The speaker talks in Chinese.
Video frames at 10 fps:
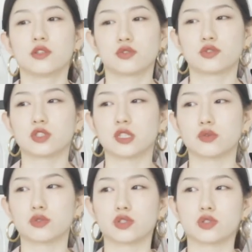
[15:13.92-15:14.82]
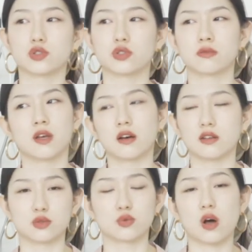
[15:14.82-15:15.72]
就是这个东西是
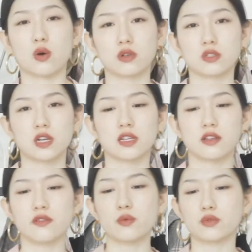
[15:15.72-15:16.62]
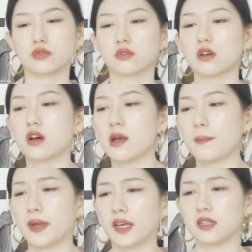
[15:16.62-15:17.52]
合作啊或者之类的。因为我觉得
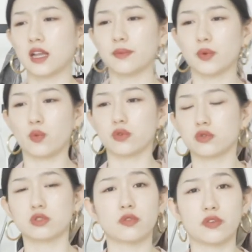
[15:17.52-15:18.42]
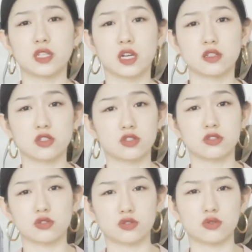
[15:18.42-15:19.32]
每个单品我都是非常认真
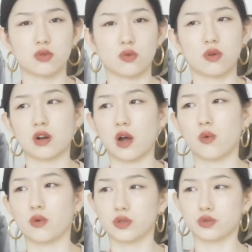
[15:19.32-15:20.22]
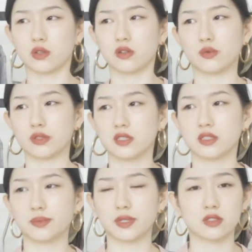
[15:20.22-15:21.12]
的试用过，然后我也觉得跟我自
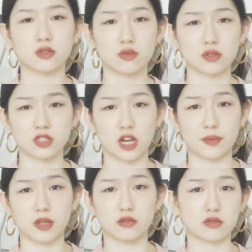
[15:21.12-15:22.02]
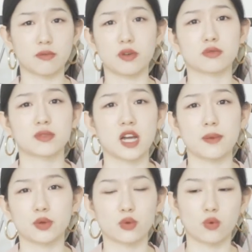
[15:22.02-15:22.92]
己平时用的产品就是没有什么差
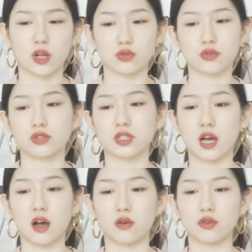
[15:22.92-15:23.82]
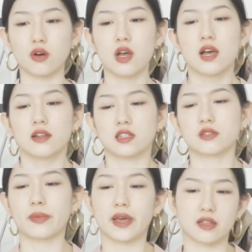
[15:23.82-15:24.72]
别，对于我来说都是一样好用。但
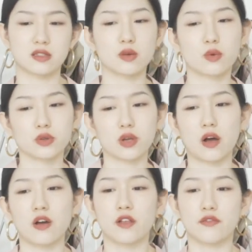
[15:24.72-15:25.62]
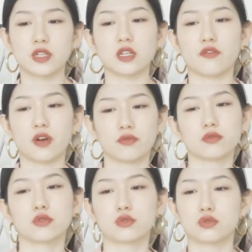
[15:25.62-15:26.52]
是每一次我都要非常反复
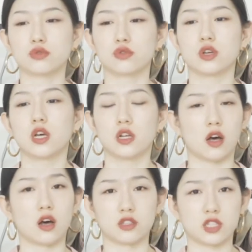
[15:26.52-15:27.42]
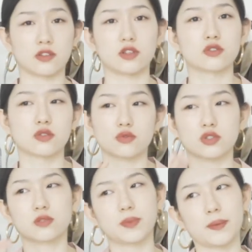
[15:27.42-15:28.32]
的去。呃强调这个东西
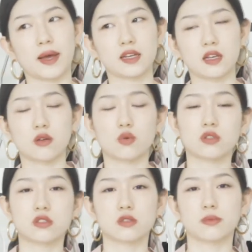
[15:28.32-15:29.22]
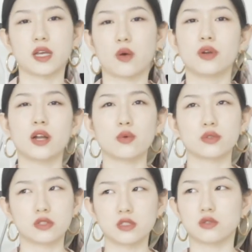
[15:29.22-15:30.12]
是品牌给的，或者是怎么样，会让我
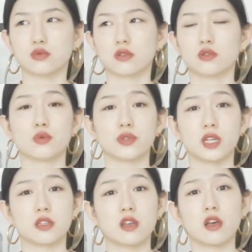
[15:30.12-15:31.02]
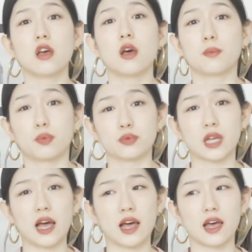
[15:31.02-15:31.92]
自己觉得有一点点不
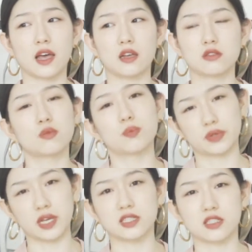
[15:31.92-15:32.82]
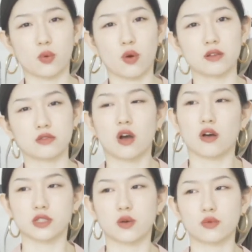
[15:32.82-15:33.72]
太，就不太喜欢，就
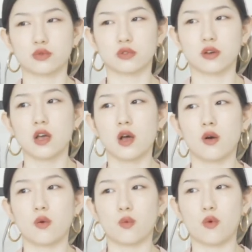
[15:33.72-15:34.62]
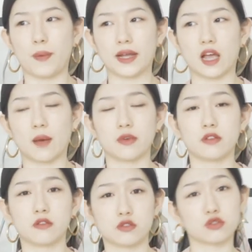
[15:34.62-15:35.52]
好像我觉得我把他
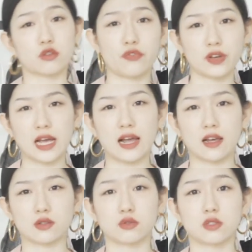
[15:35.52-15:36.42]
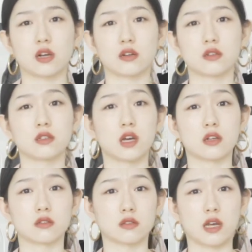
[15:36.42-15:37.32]
们就是分开来去讲了一样
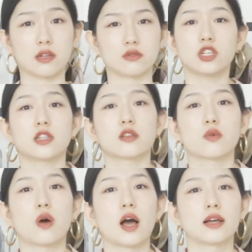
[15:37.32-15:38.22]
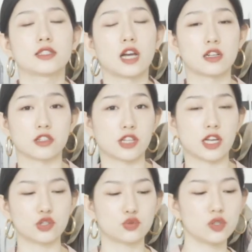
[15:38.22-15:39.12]
的感觉。这点的话，想跟大
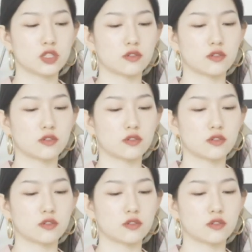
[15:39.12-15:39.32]
家说一下。